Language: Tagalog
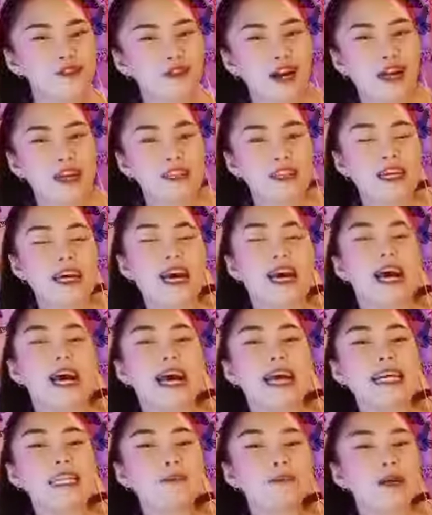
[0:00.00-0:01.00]
guys,
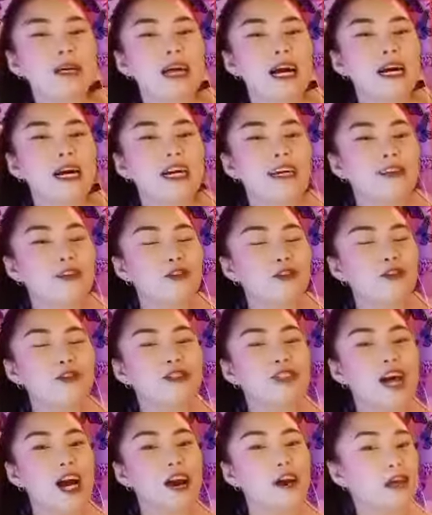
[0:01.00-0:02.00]
is magkakaroon
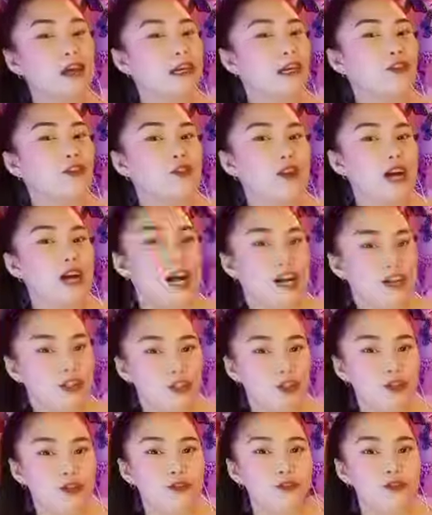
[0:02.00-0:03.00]
tayo ng reaction